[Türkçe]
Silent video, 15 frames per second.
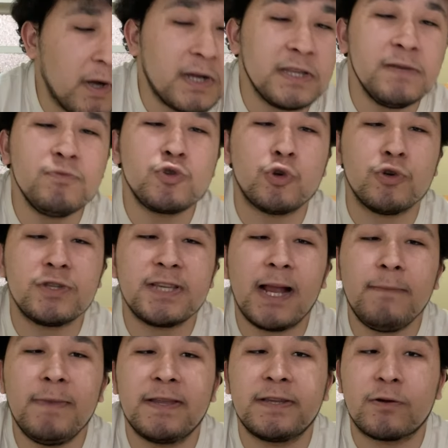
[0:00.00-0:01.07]
Bakalım
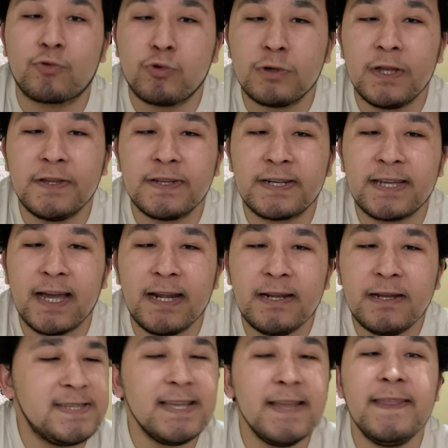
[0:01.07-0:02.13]
sosyal medya kullanırken
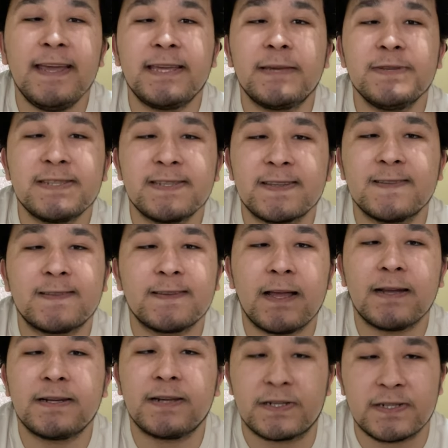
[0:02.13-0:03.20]
bize ne gibi
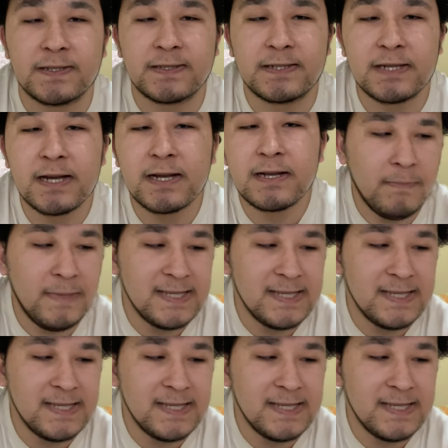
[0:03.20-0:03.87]
sıkıntılar yaşatacak?